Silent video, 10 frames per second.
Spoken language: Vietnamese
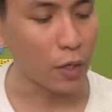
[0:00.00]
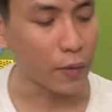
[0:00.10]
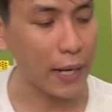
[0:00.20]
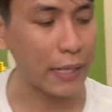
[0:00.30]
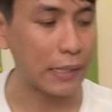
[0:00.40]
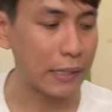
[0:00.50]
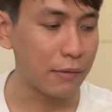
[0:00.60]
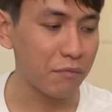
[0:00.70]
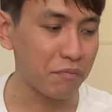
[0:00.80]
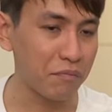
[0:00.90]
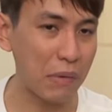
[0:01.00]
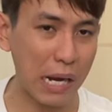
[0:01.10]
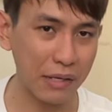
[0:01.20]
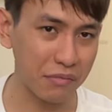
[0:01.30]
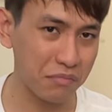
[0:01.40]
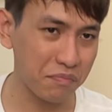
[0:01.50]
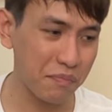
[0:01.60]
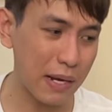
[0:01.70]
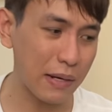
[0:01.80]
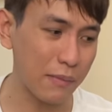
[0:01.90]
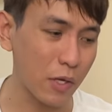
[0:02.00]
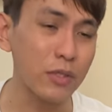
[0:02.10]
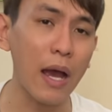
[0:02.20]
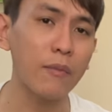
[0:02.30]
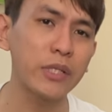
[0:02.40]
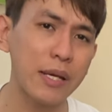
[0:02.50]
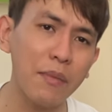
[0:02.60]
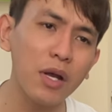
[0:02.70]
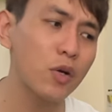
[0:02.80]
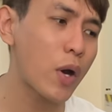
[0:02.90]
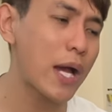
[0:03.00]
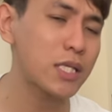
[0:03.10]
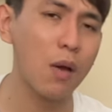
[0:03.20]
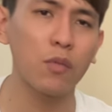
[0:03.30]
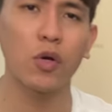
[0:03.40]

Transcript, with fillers: con này mà anh em hiểu sao không xe mới đô đai xong